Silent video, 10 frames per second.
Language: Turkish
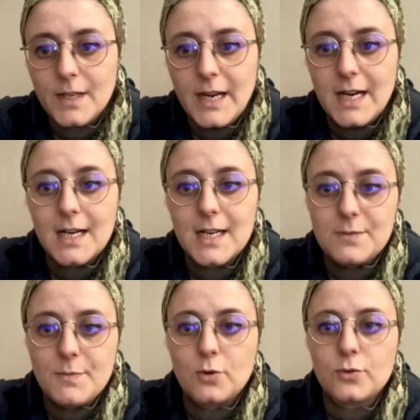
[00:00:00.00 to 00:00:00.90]

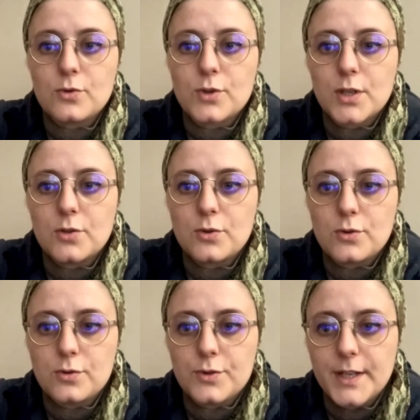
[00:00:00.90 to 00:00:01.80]
Helalleşme konusundaki
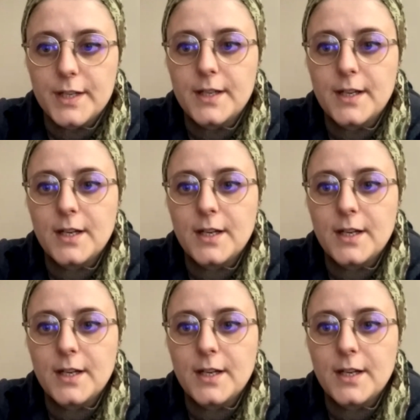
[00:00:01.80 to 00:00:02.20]
sözün de